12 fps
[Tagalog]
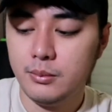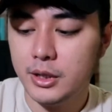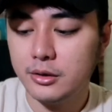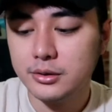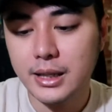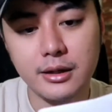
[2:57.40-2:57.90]

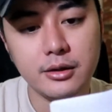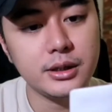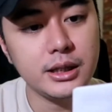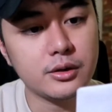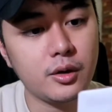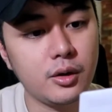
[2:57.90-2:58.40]
meron tayo
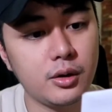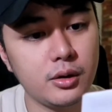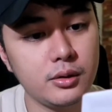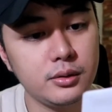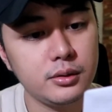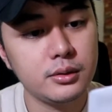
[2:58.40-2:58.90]

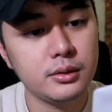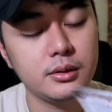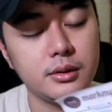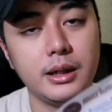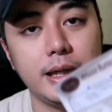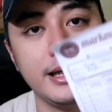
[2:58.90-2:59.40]
ditong,
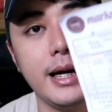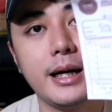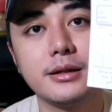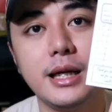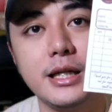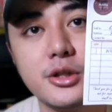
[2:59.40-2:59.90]
ayan,
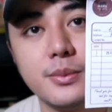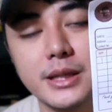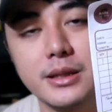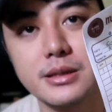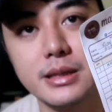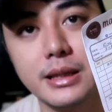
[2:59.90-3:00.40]

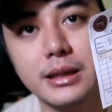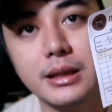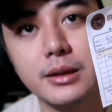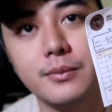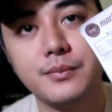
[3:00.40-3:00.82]
acknowledgement receipt.